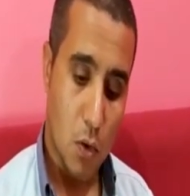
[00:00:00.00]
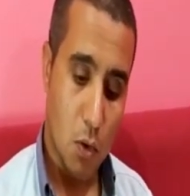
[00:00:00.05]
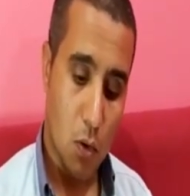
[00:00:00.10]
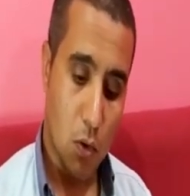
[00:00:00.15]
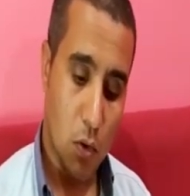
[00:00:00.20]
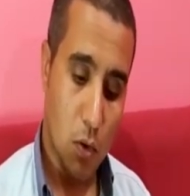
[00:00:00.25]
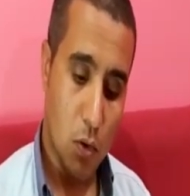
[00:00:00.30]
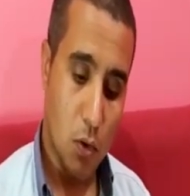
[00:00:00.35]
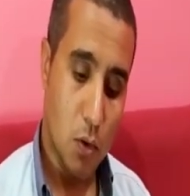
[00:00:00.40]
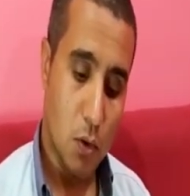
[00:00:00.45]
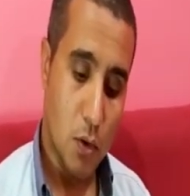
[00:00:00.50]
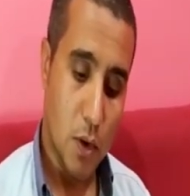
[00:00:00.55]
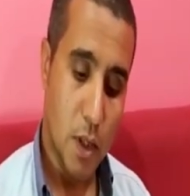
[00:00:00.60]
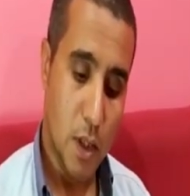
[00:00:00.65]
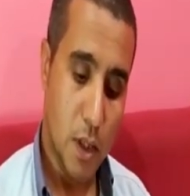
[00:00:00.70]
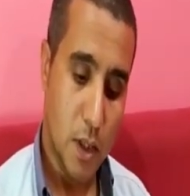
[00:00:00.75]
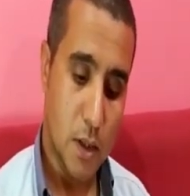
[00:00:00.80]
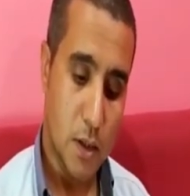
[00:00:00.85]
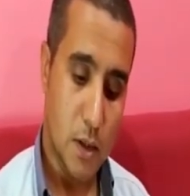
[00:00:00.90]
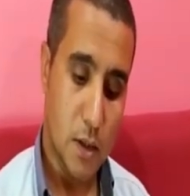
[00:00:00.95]
كل
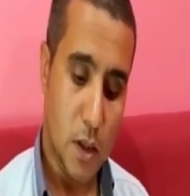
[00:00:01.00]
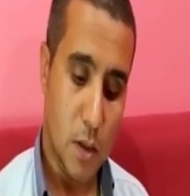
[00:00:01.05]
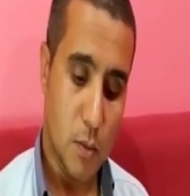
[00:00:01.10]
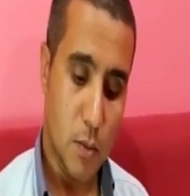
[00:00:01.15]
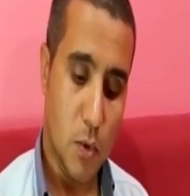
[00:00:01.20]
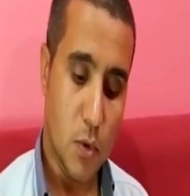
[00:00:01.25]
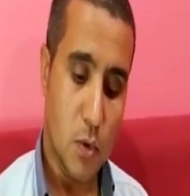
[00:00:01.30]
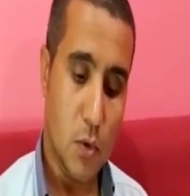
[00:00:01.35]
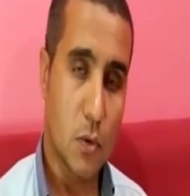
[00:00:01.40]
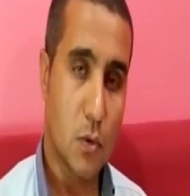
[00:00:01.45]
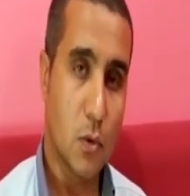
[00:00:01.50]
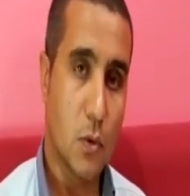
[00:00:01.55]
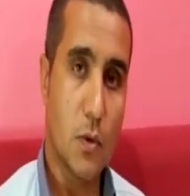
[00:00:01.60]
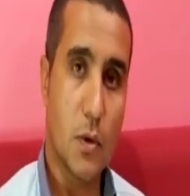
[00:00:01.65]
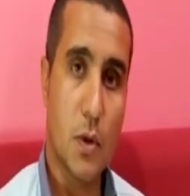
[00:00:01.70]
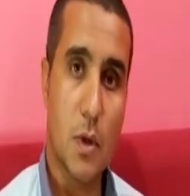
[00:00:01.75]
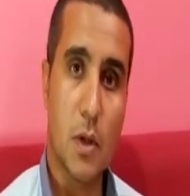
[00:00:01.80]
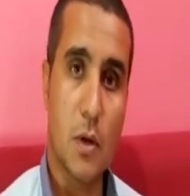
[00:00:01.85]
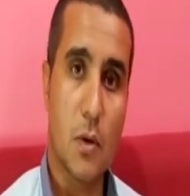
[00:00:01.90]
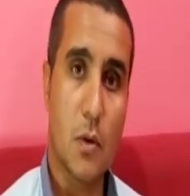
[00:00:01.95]
ريح تمر
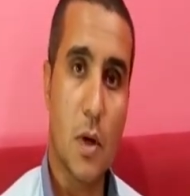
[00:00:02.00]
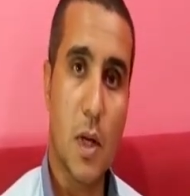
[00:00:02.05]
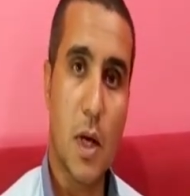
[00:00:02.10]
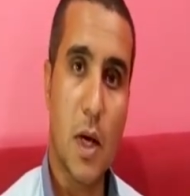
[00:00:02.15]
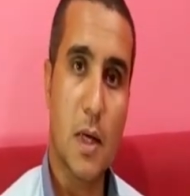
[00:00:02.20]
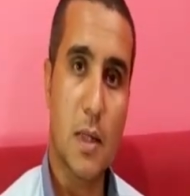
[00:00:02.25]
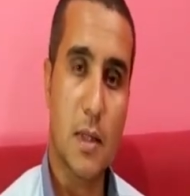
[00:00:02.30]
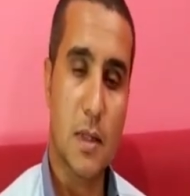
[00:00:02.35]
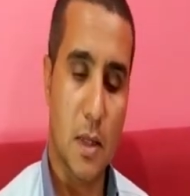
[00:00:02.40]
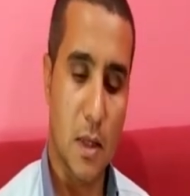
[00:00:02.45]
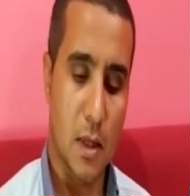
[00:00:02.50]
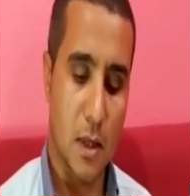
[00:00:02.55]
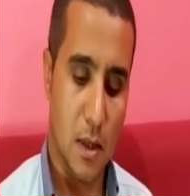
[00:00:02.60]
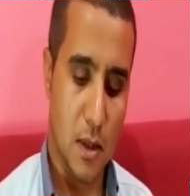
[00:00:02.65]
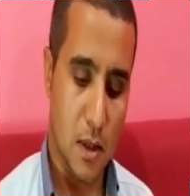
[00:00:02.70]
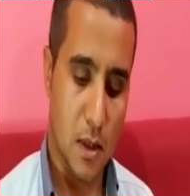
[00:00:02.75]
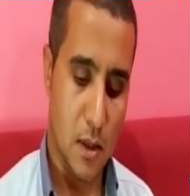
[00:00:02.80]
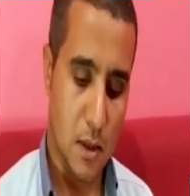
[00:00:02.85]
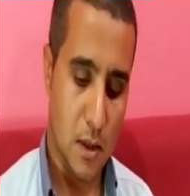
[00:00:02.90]
تثير الحصى